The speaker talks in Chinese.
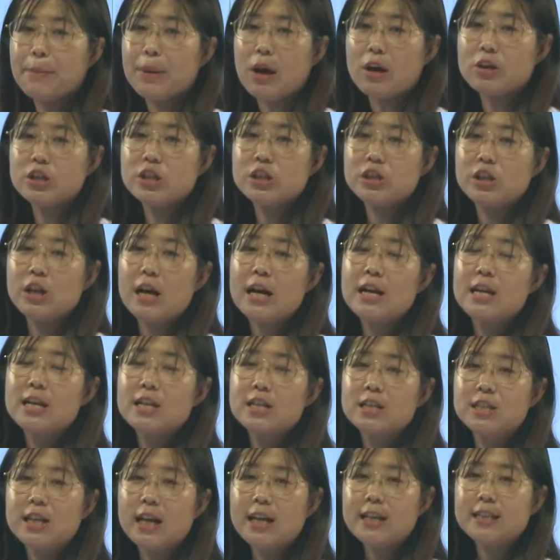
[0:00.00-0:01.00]
表示
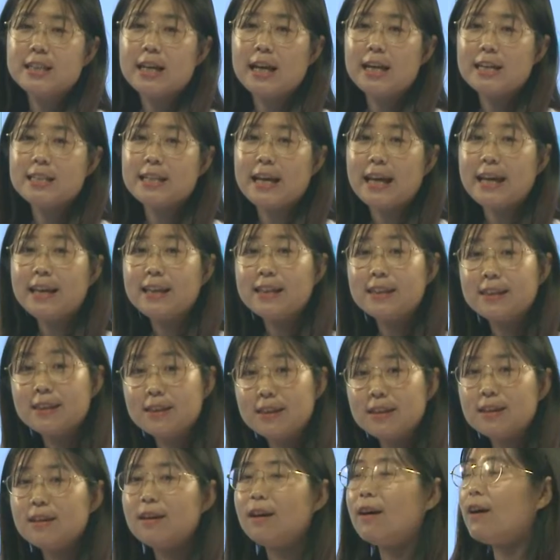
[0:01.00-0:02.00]
谁谁谁
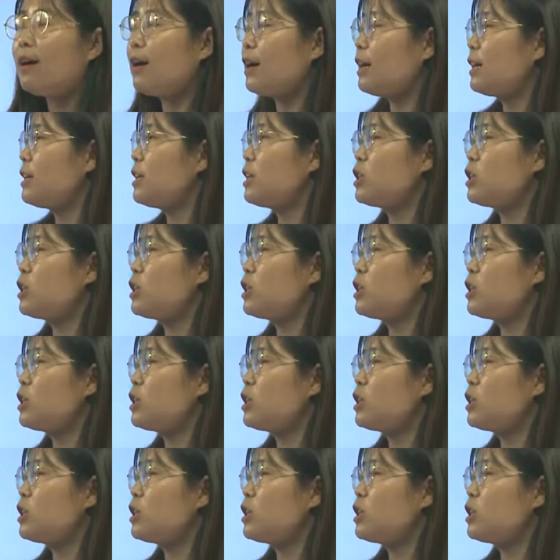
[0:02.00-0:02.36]
的